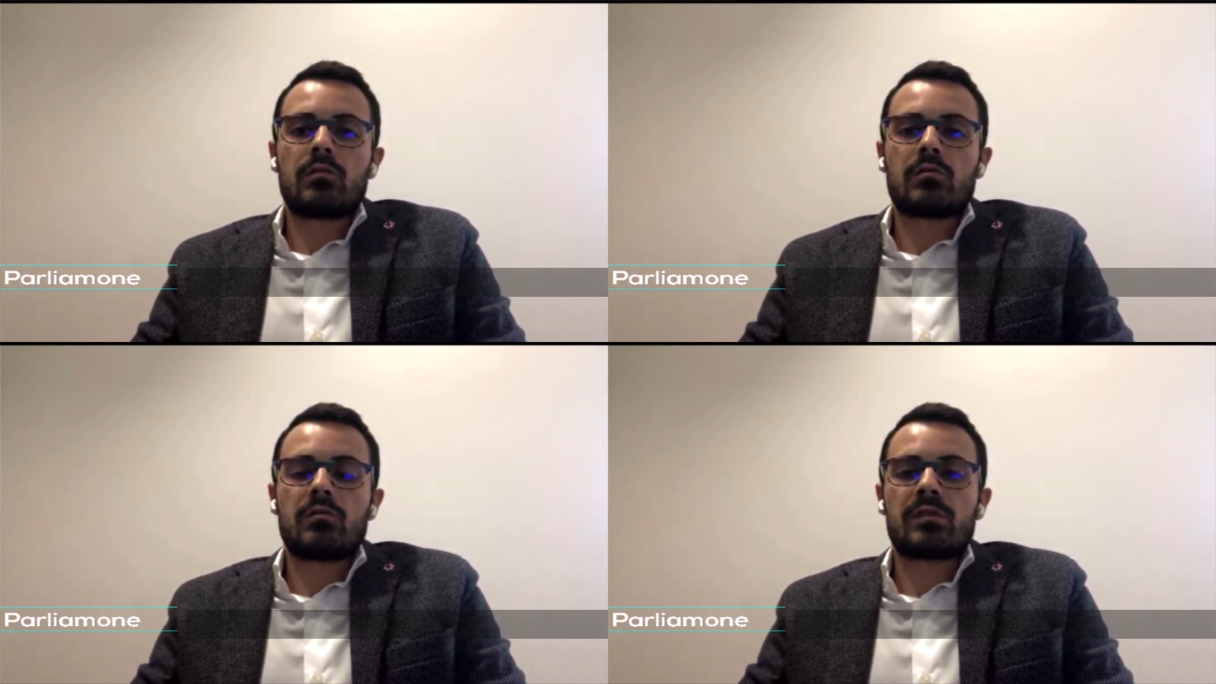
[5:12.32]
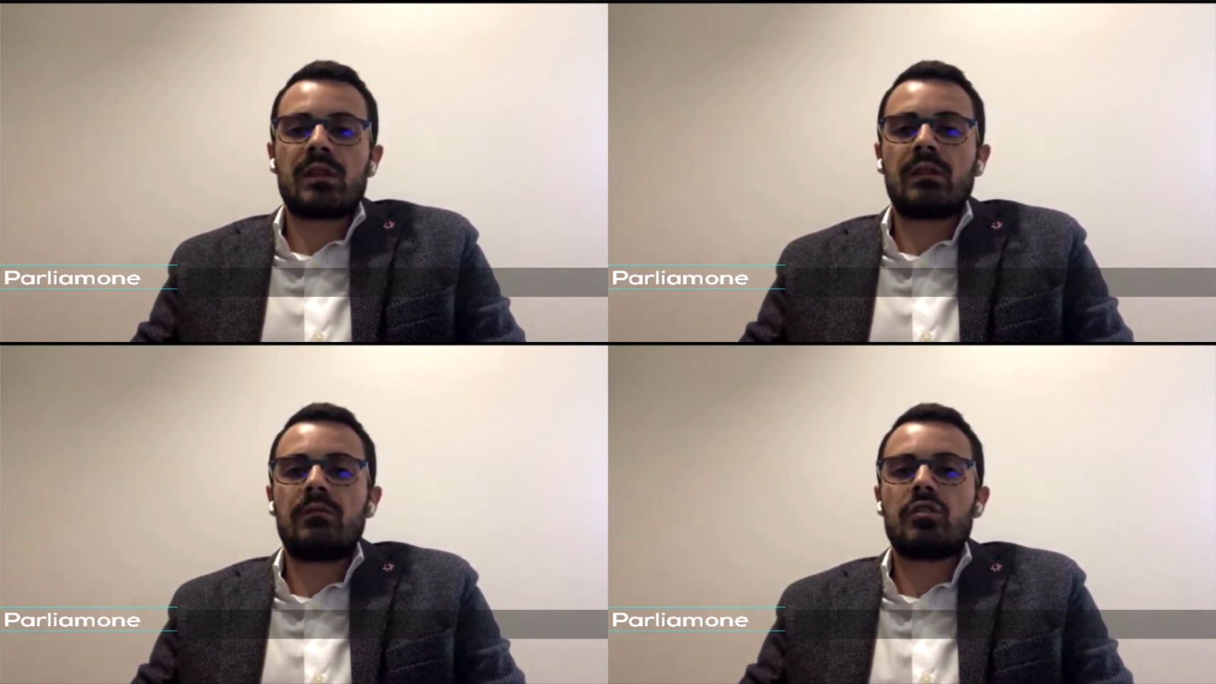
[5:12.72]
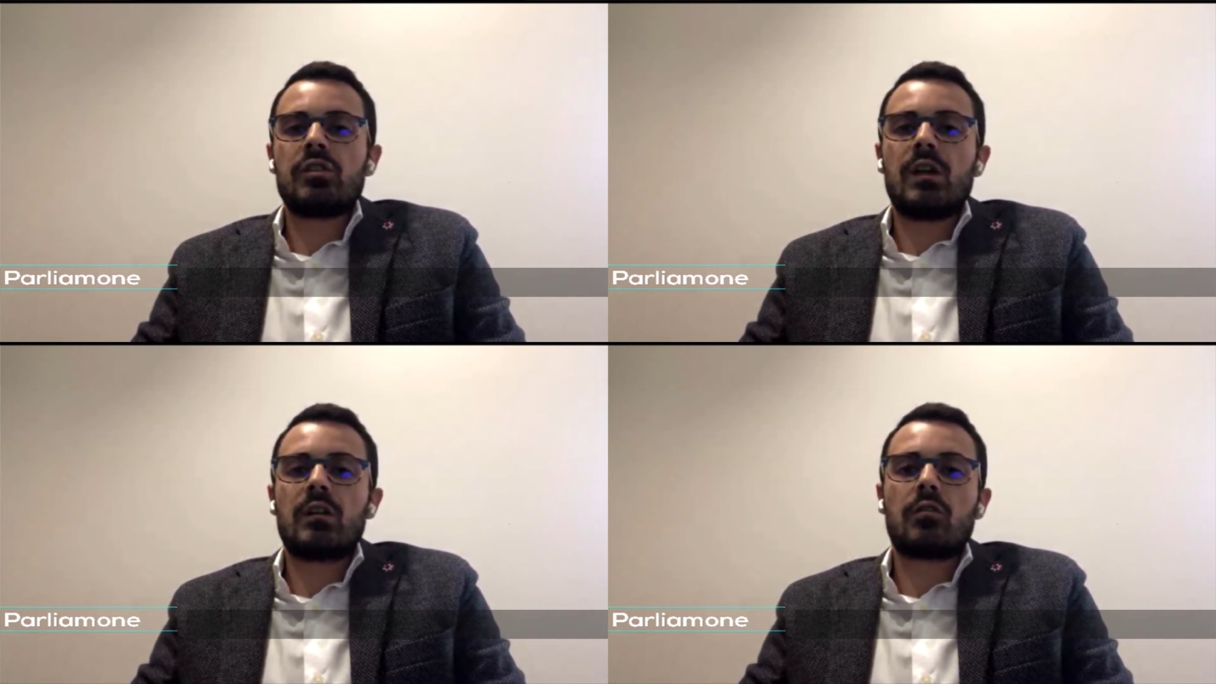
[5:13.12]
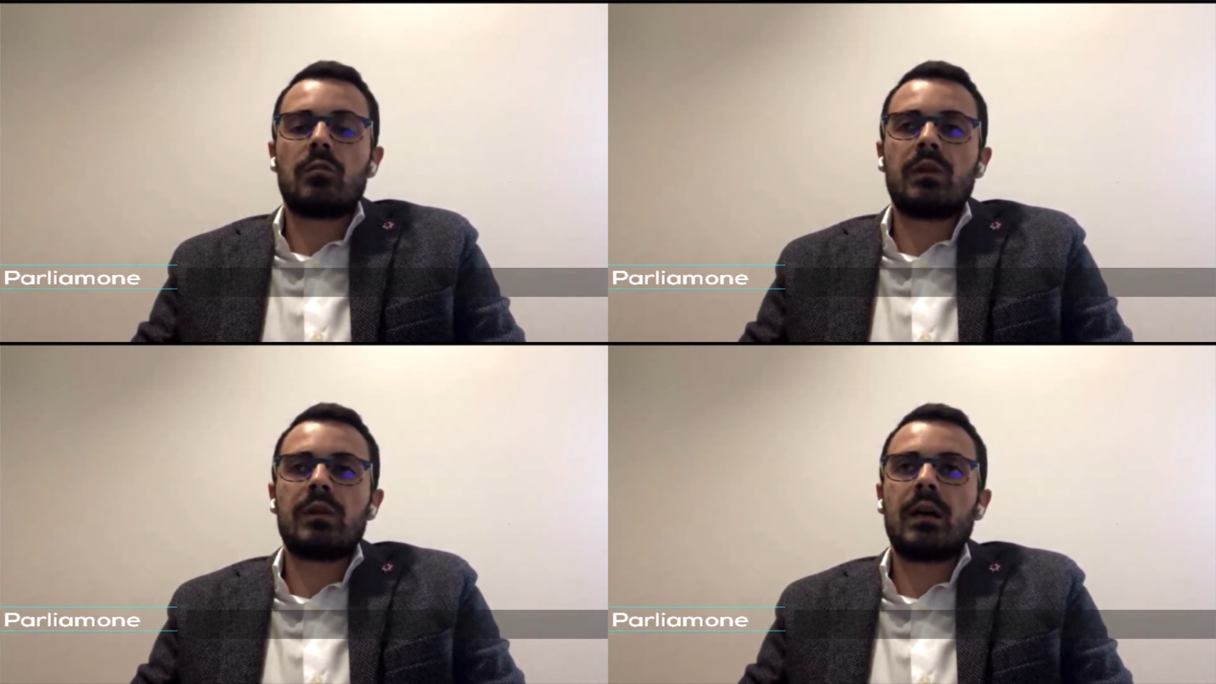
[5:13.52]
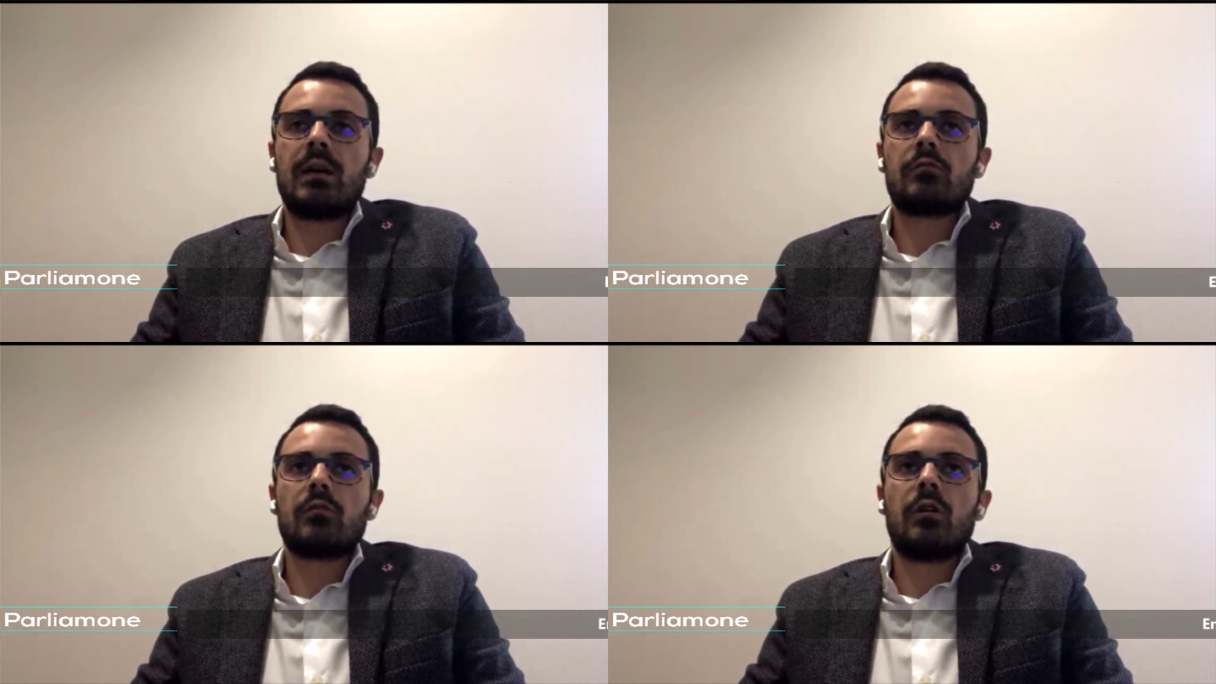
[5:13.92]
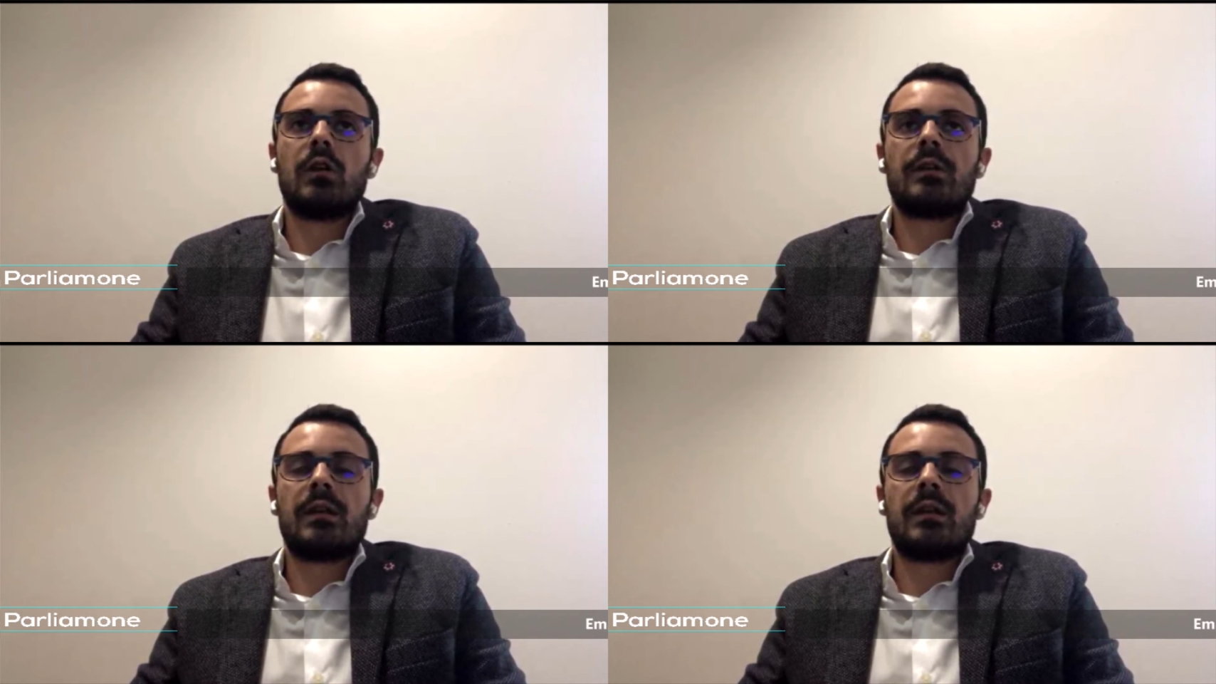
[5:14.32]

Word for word: sono stati vicini al comitato